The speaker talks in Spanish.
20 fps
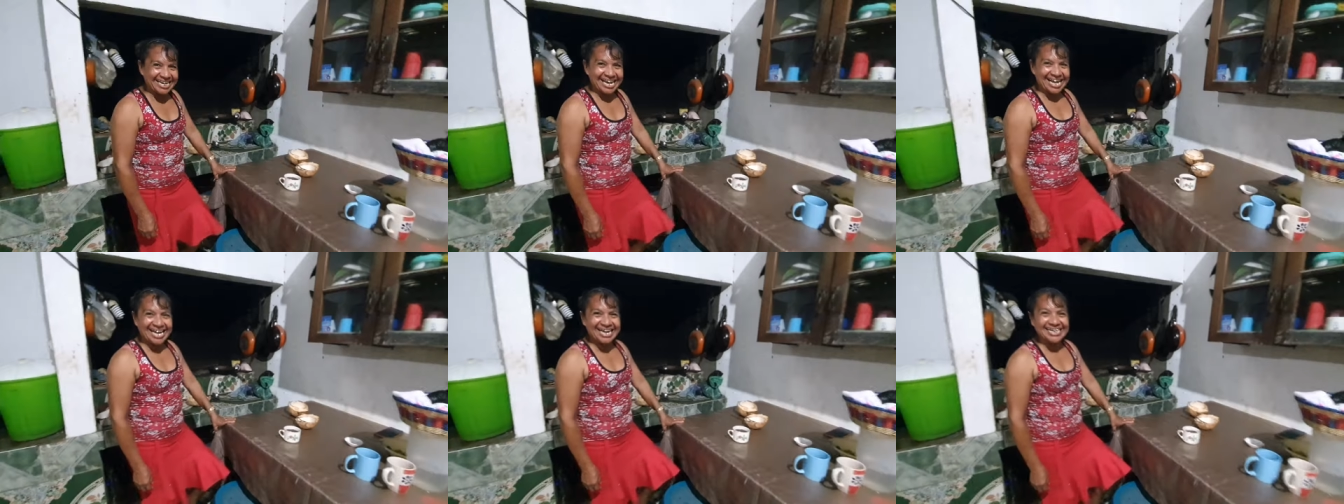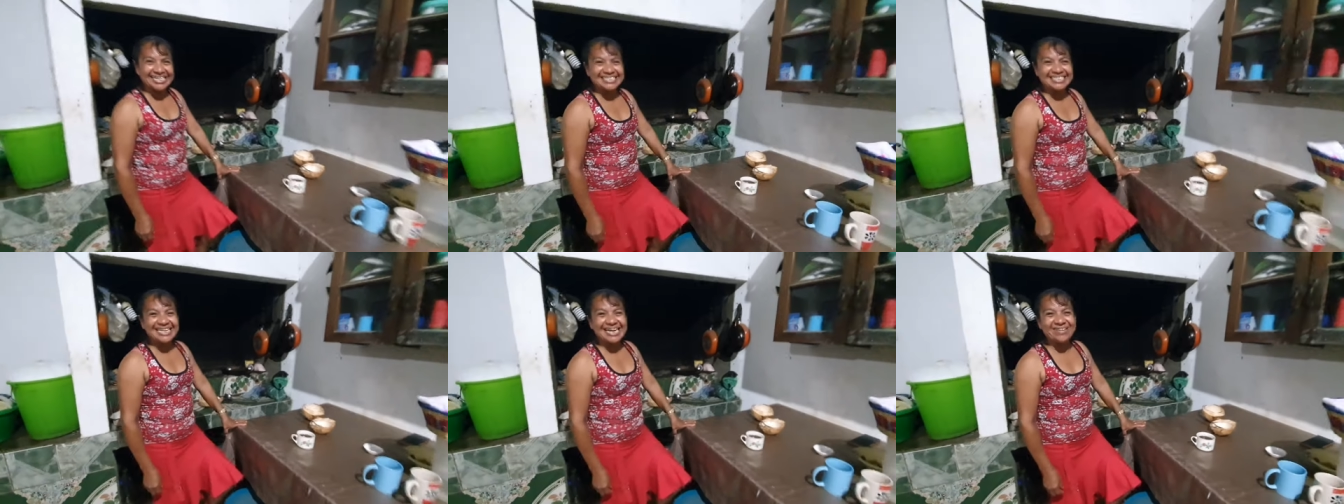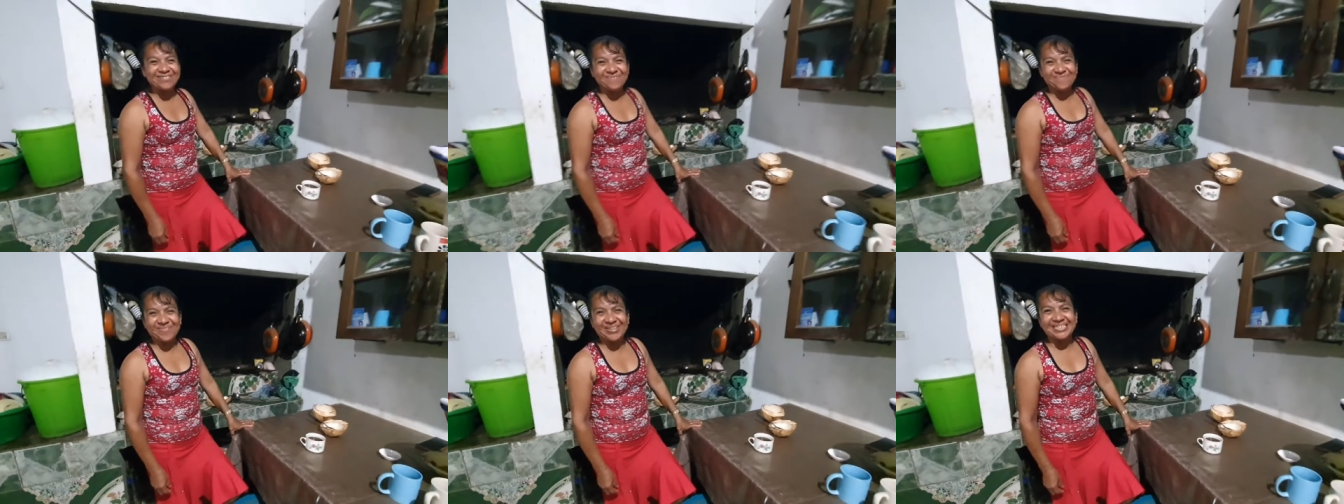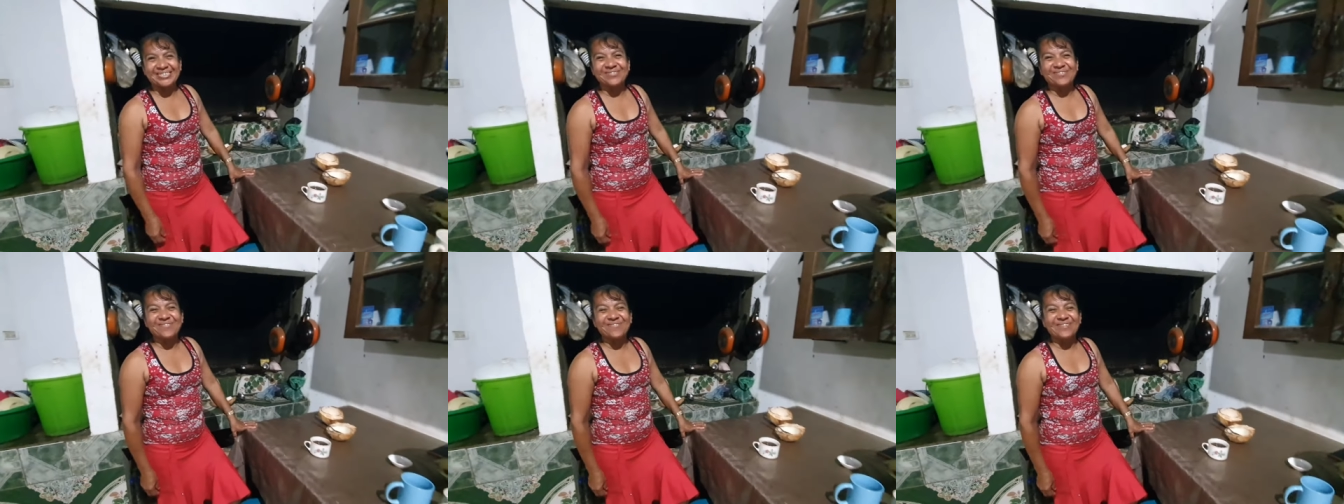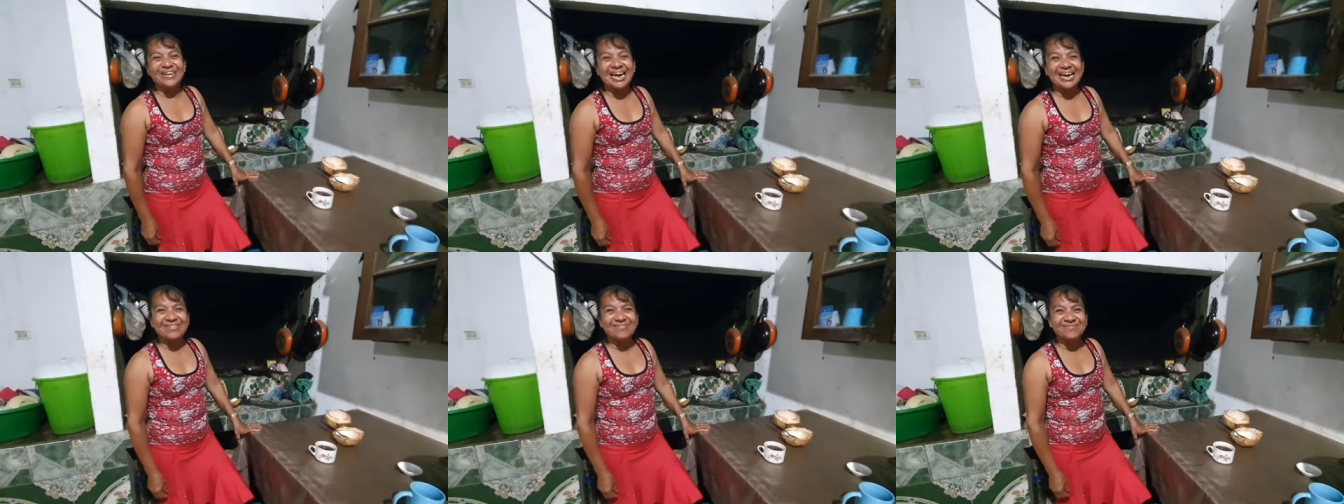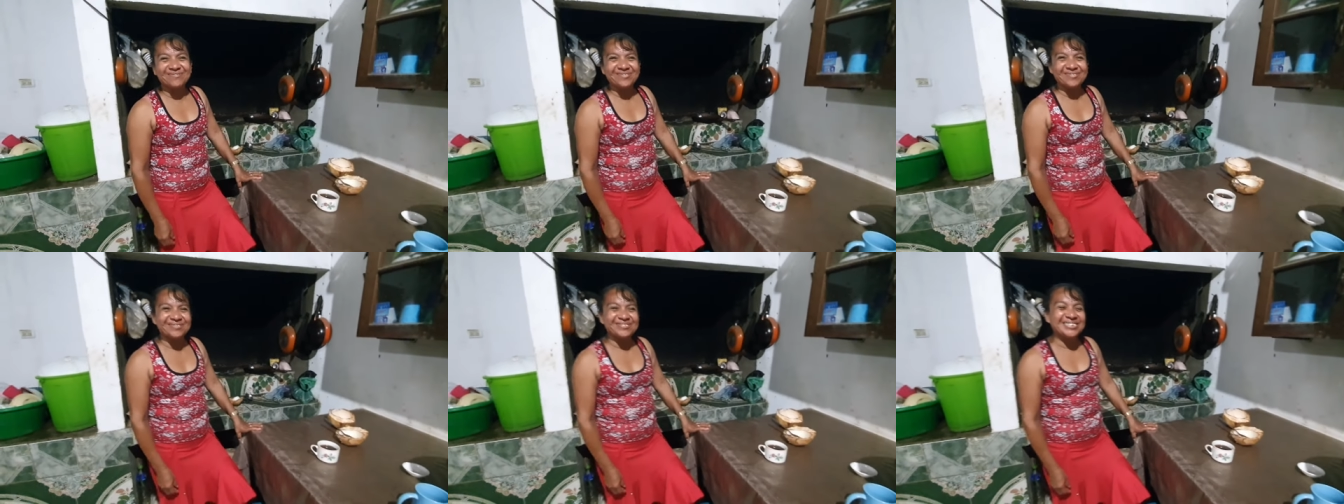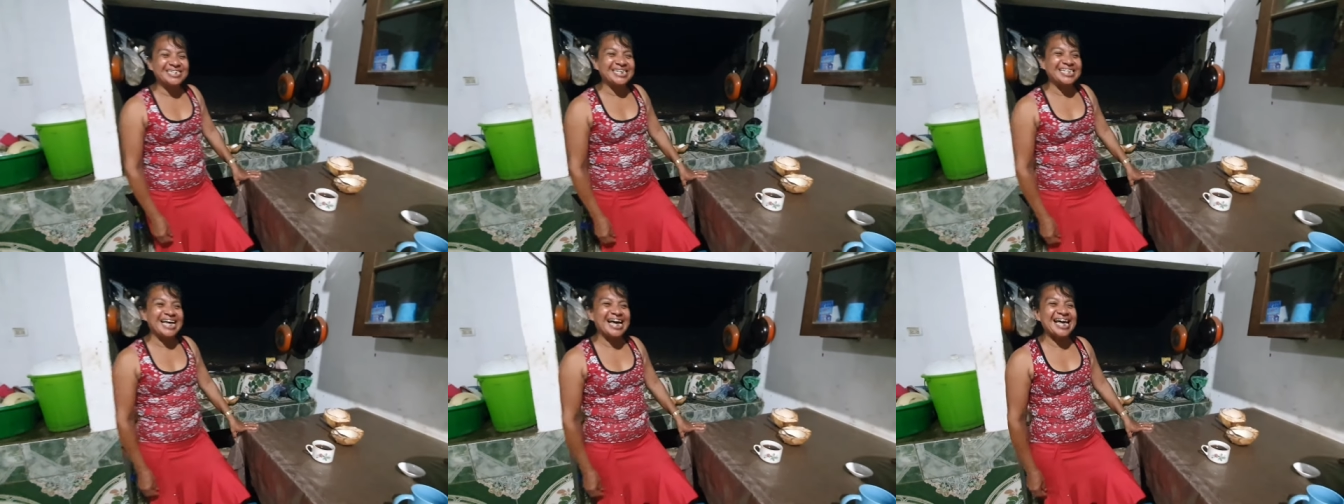han estado pues con la
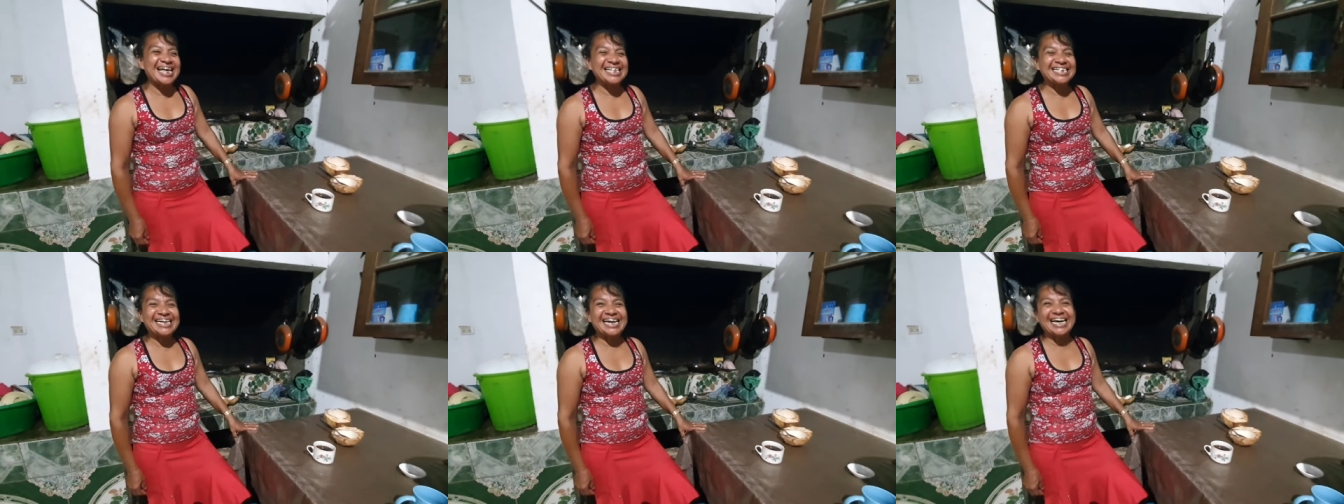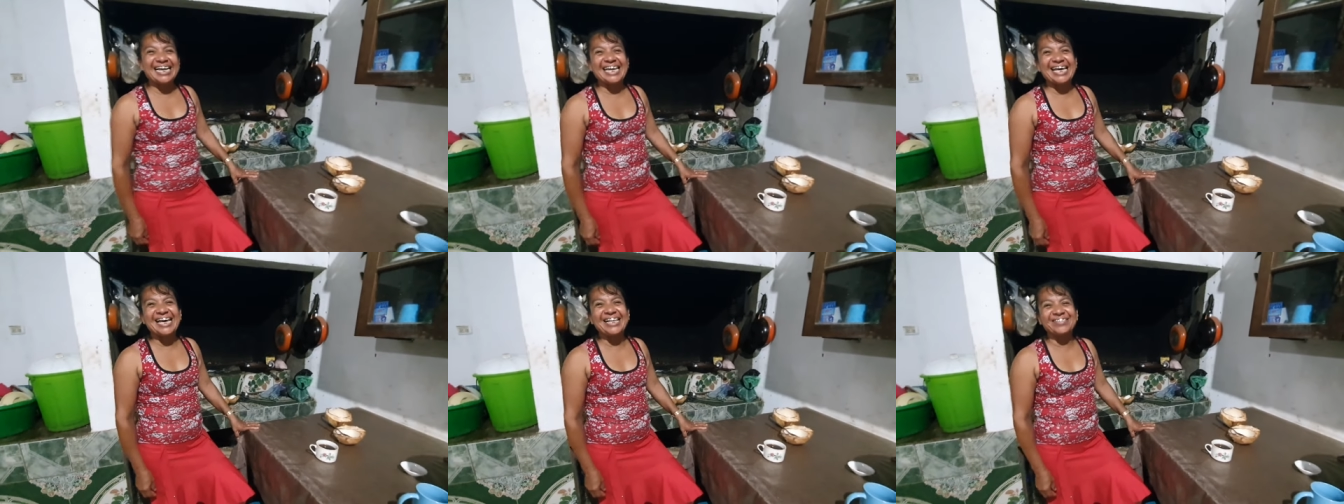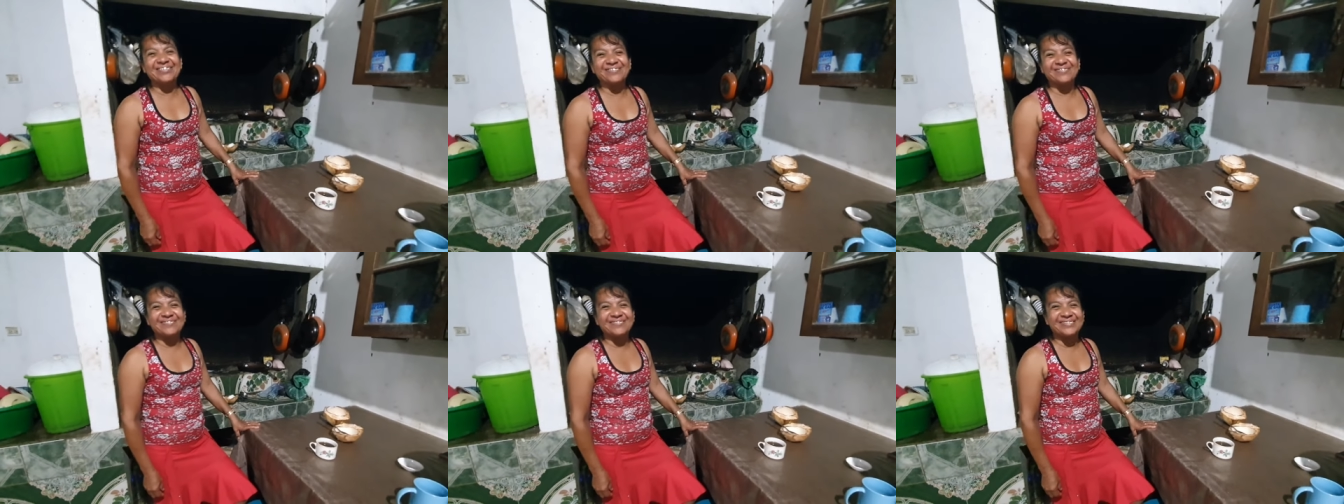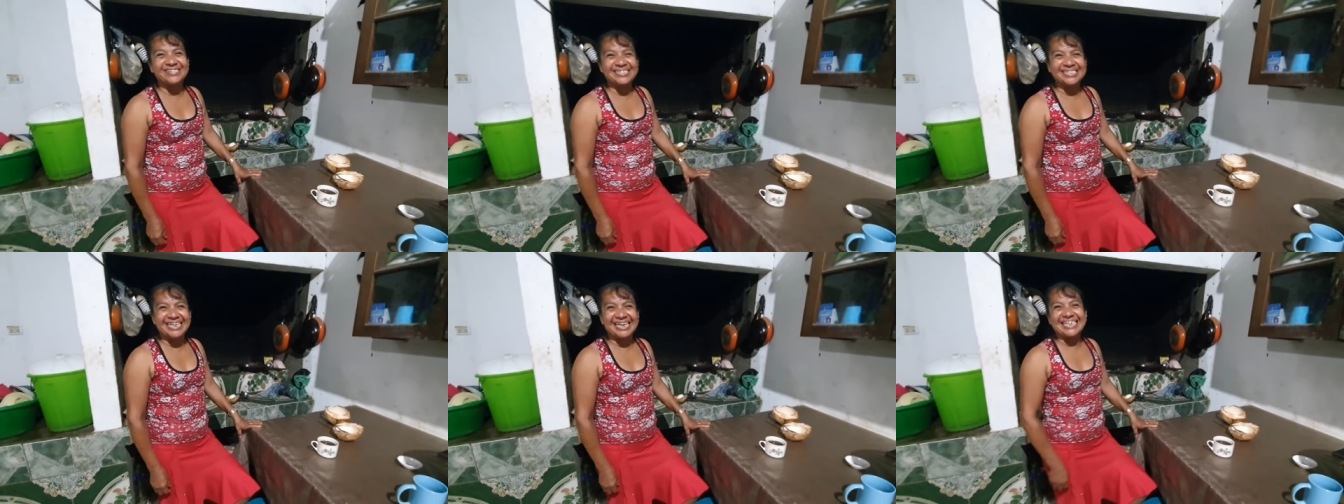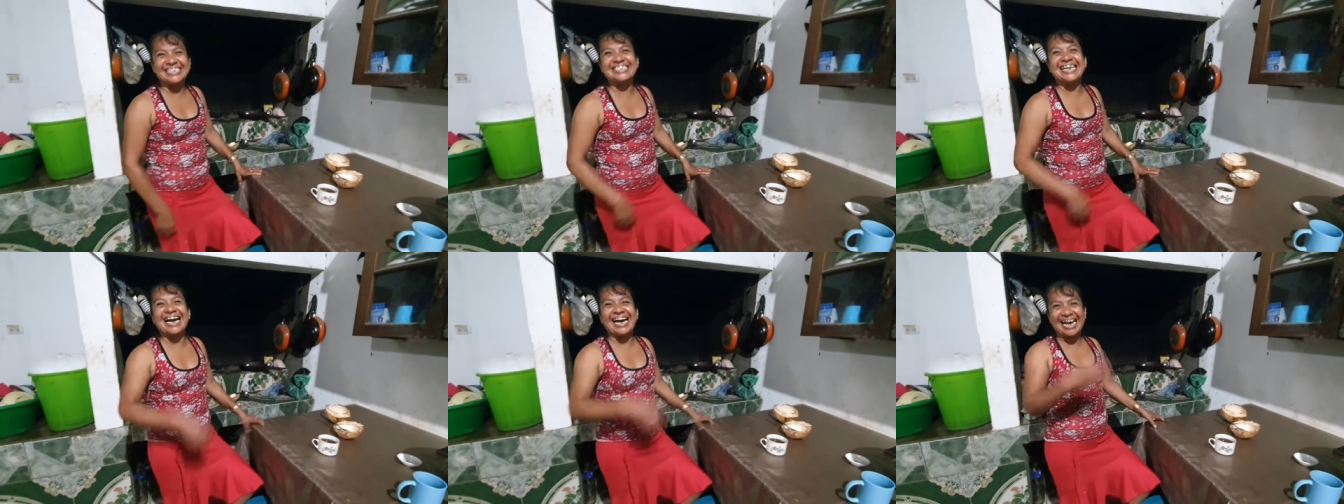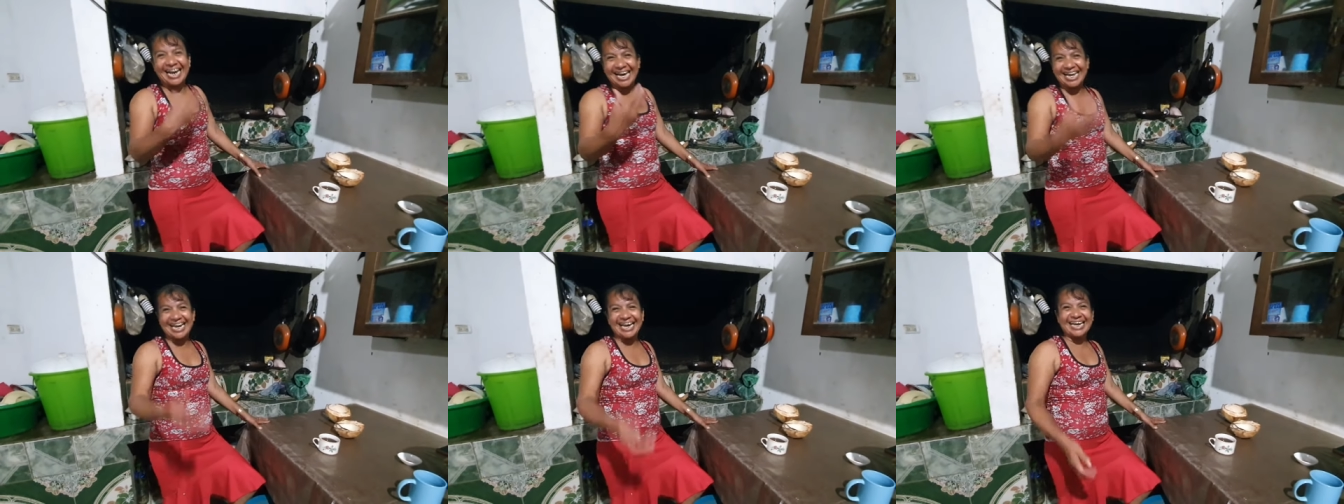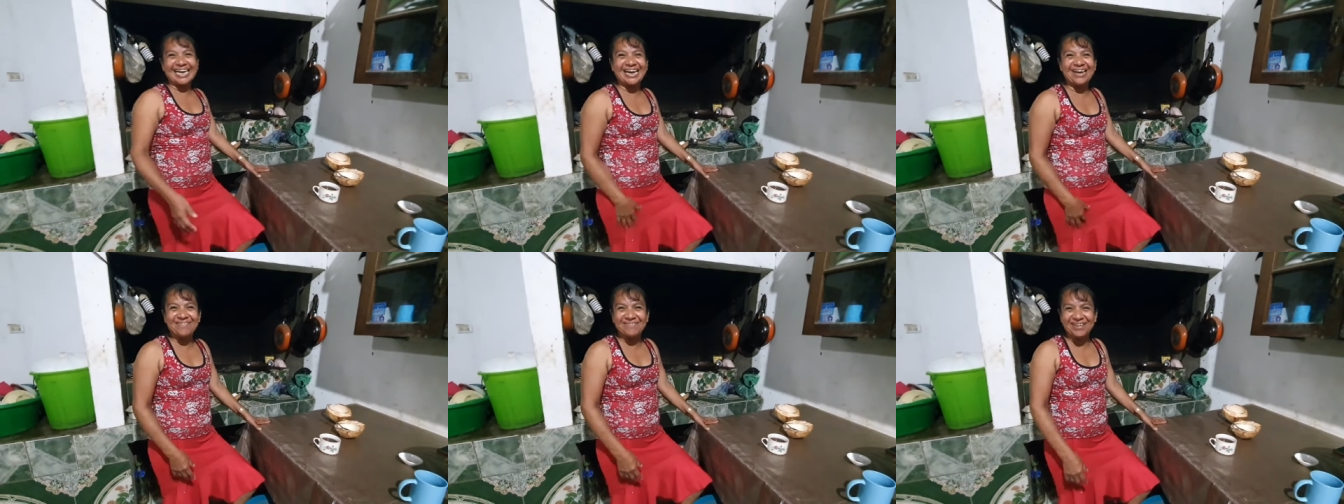curiosidad queriéndole sacar a
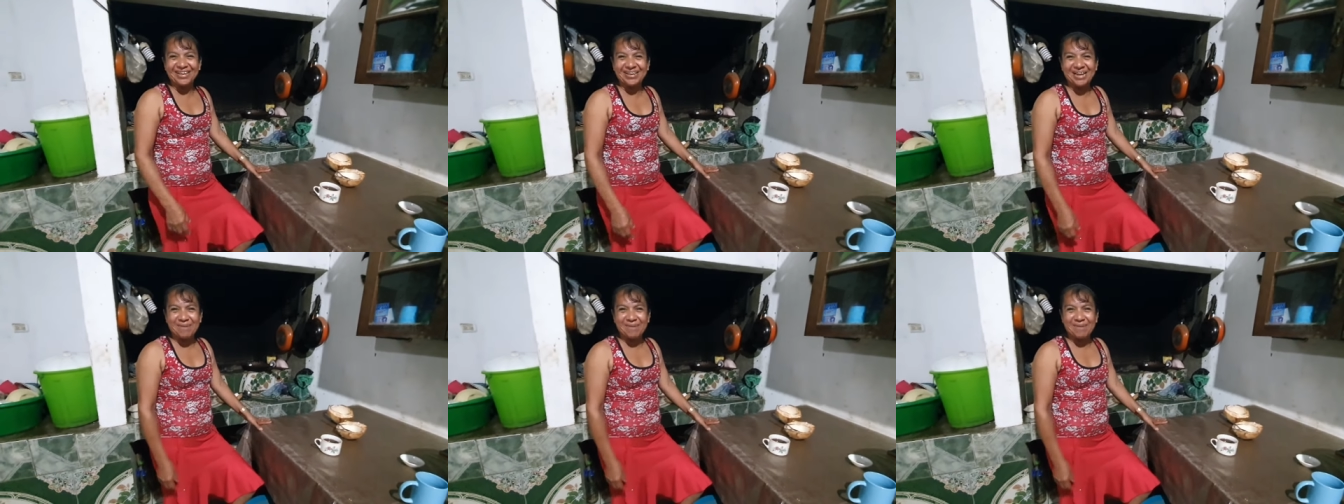Kevin.